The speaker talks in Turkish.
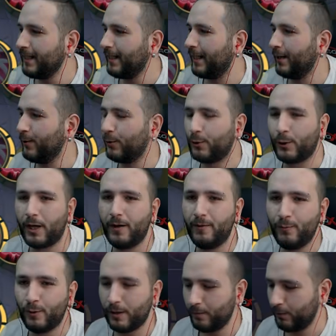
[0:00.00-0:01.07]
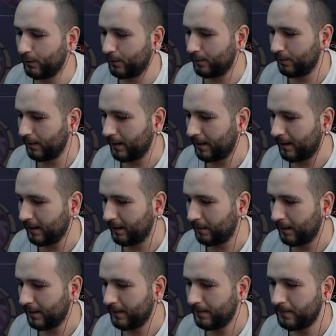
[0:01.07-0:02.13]
Henüz şu an vuramıyorum ya
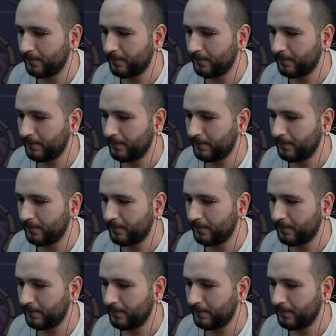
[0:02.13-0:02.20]
adama.